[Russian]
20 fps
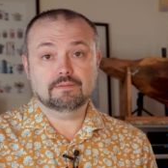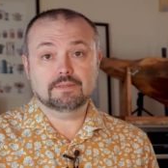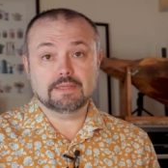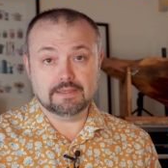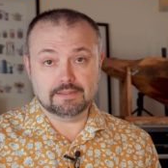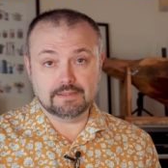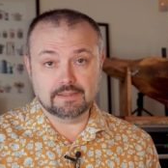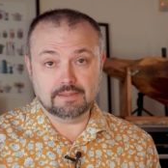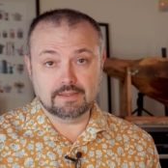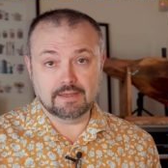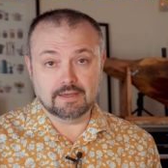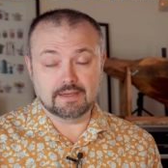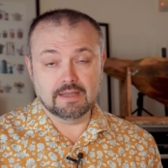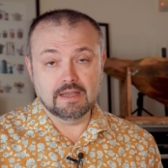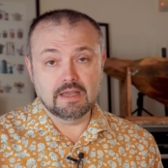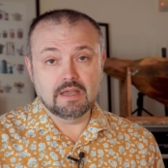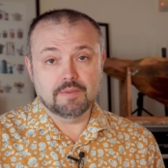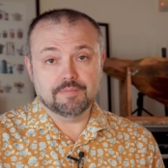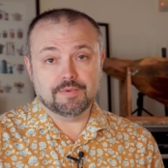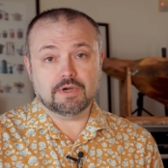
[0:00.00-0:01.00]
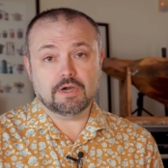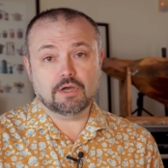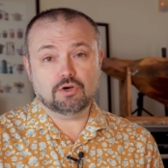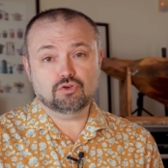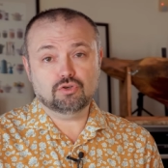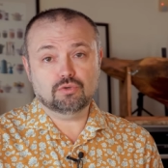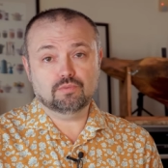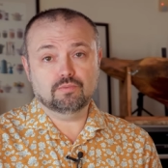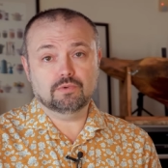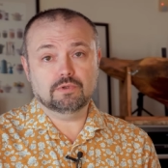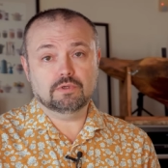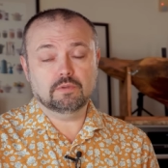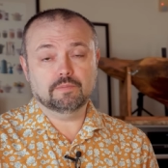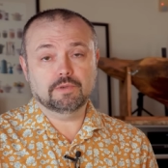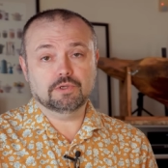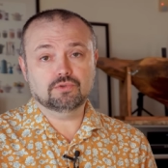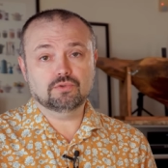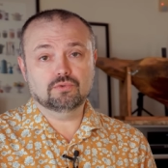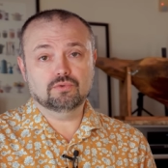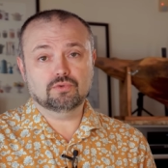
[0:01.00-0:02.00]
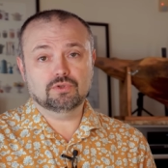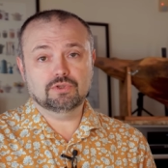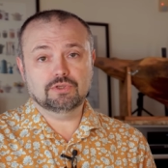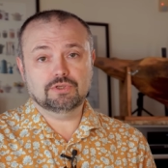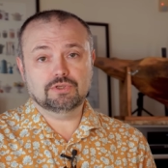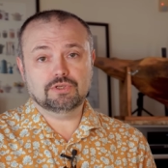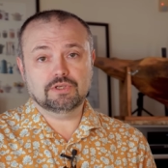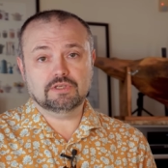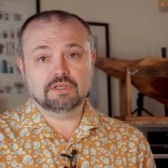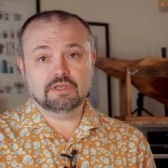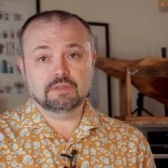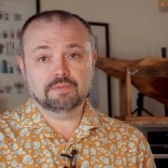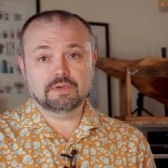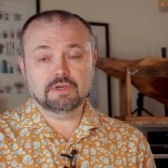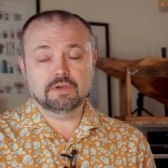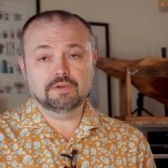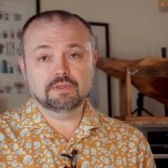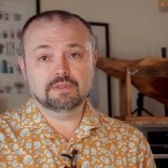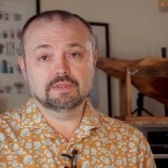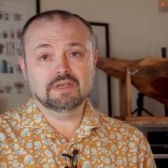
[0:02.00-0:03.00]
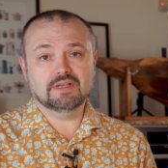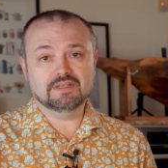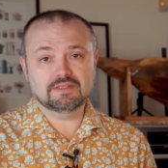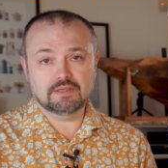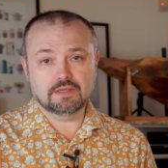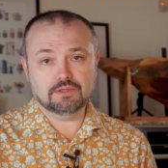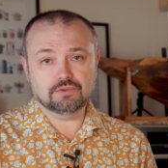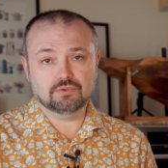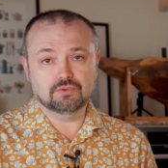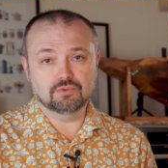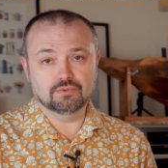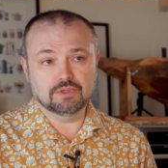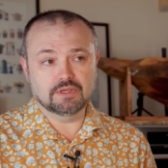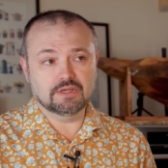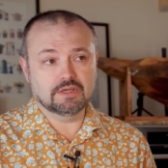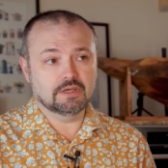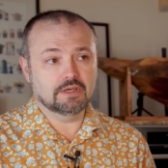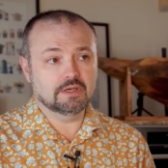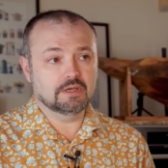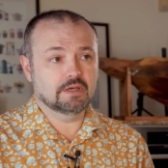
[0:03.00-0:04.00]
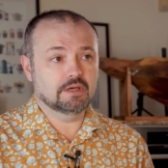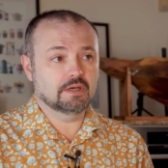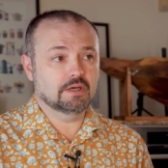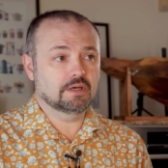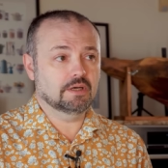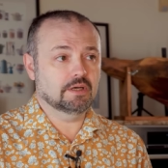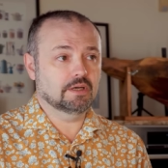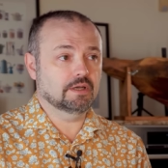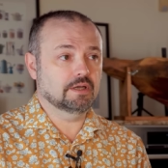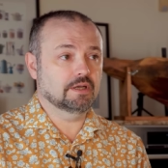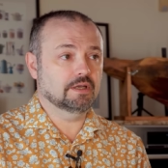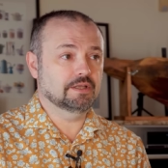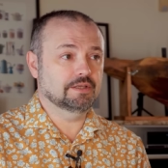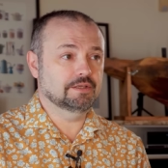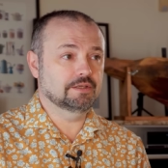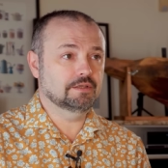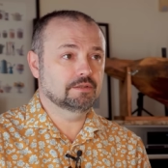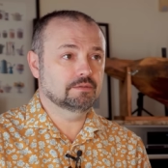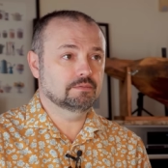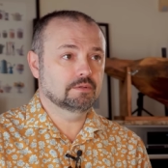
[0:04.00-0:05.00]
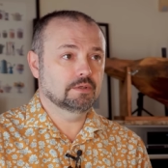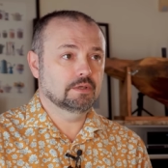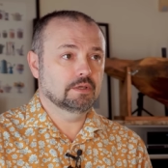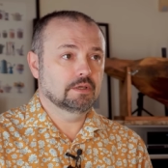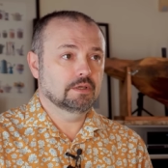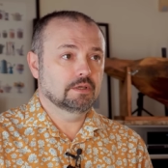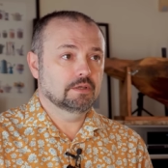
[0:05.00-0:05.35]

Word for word: Как-то так. По-хорошему колбасу нужно сейчас отправить на осадку на 1-2